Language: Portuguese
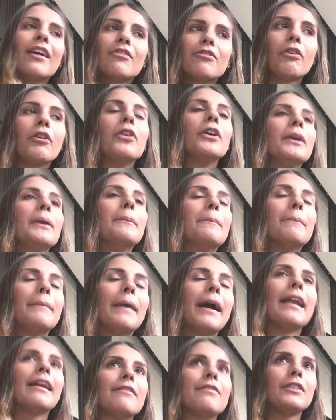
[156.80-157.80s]
Foi
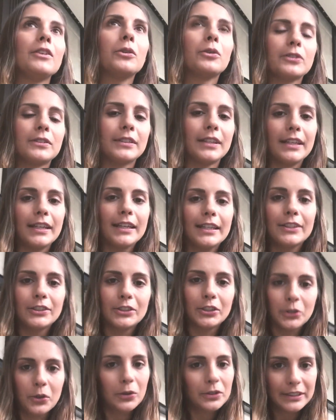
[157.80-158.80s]
maravilhoso ter
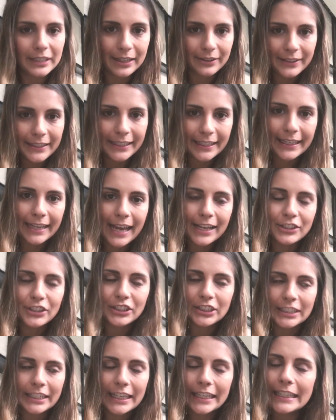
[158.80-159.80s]
te encontrado aqui,
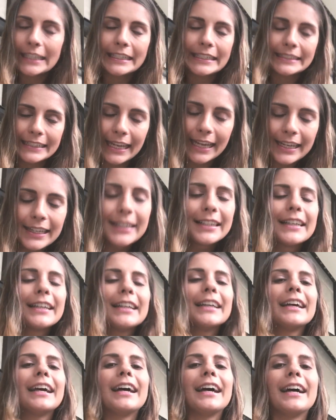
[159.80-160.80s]
gatinha linda.
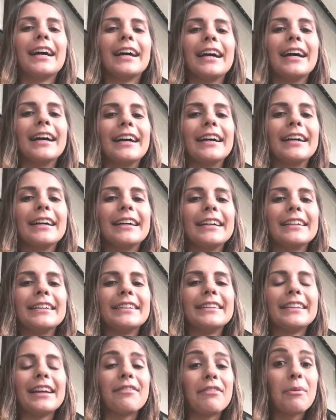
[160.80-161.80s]

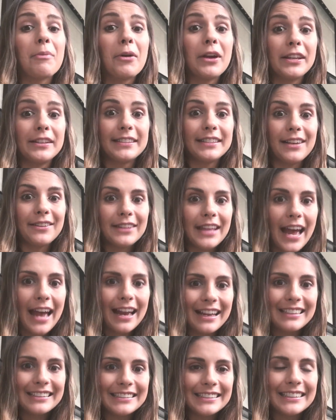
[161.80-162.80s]
Uh, tava morrendo de
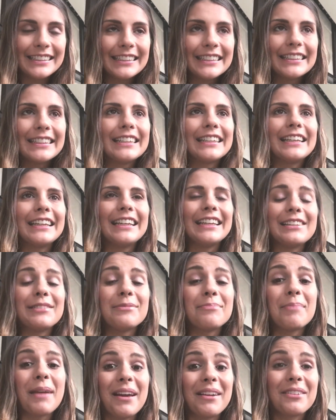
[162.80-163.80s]
saudade.
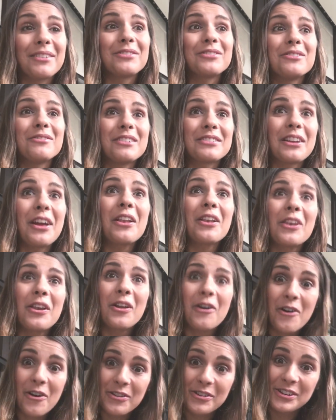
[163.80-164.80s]
Espero que eu te veja
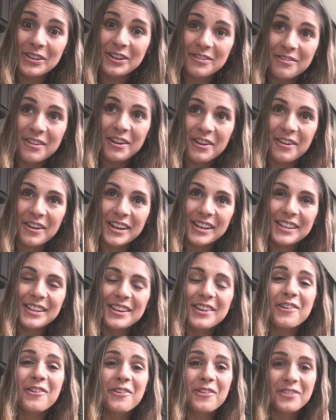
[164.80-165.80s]
logo em Nova
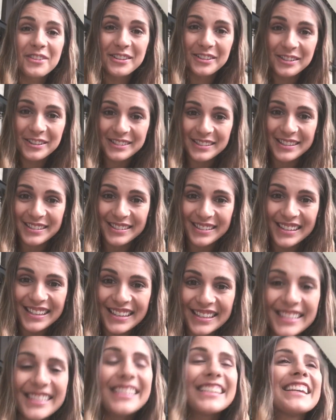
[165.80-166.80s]
York ou em Los
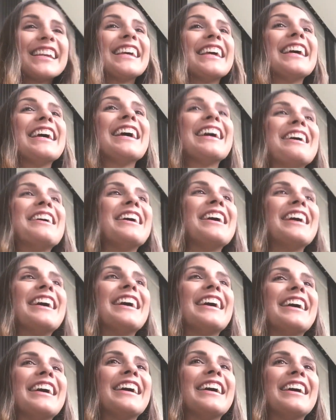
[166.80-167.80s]
Angeles.
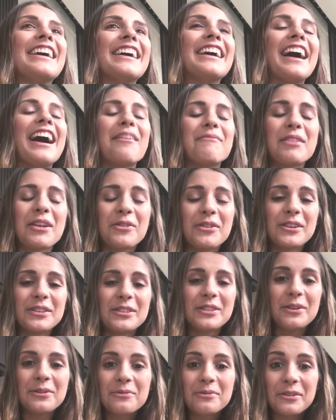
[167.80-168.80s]
Uh, amei
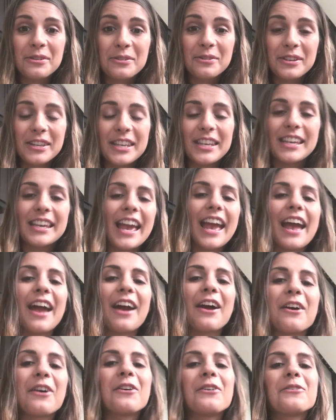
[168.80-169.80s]
conhecer o Will, que
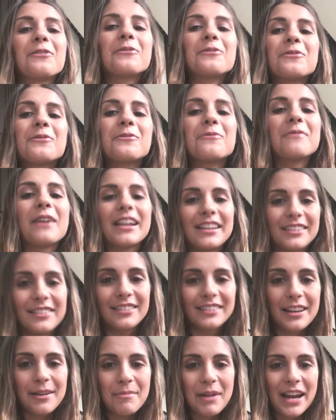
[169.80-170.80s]
é o
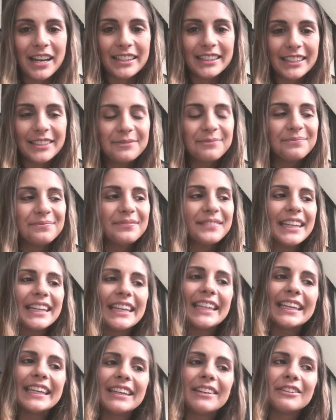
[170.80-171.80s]
marido da Marta,
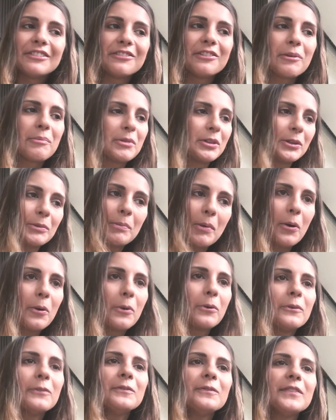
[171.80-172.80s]
e foi muito
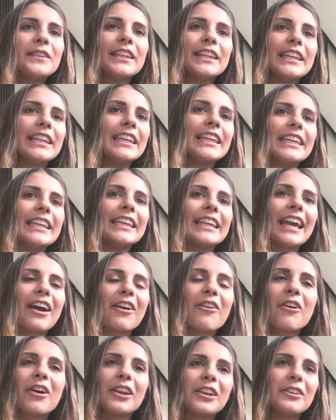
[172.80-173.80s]
bom. E
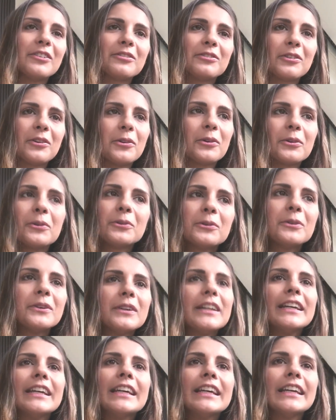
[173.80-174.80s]
agora eu vou
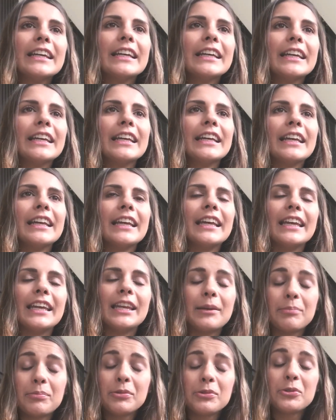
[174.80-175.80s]

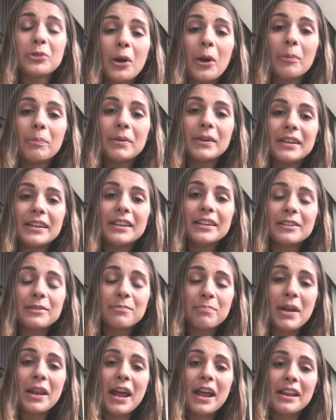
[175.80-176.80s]
ir pro shopping,
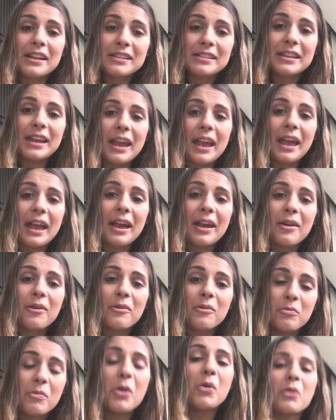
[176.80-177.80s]
esperar até
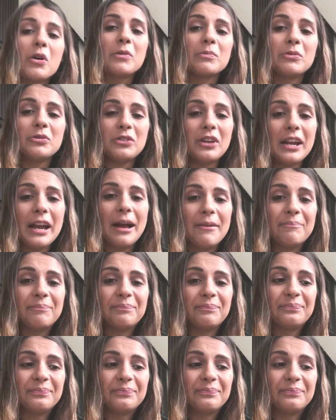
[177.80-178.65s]
o meu ônibus chegar.